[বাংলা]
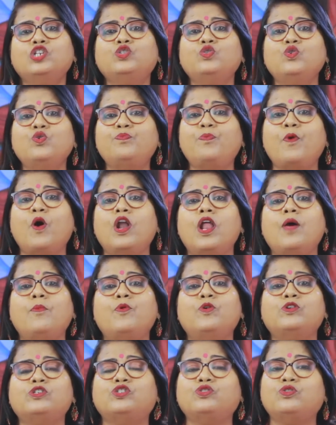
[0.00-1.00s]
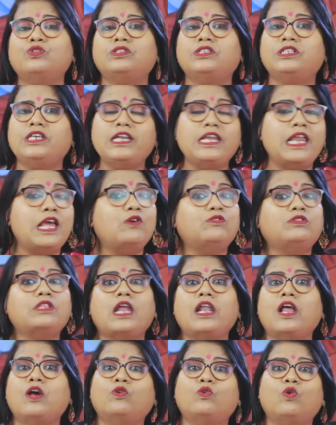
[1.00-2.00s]
সুপরামর্শ দিলেও
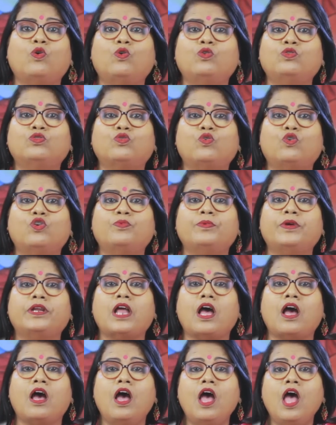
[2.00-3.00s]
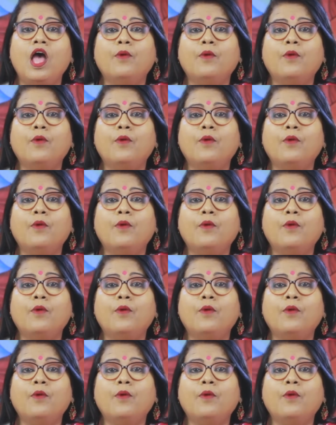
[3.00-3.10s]
তারা গ্রহণ করবে না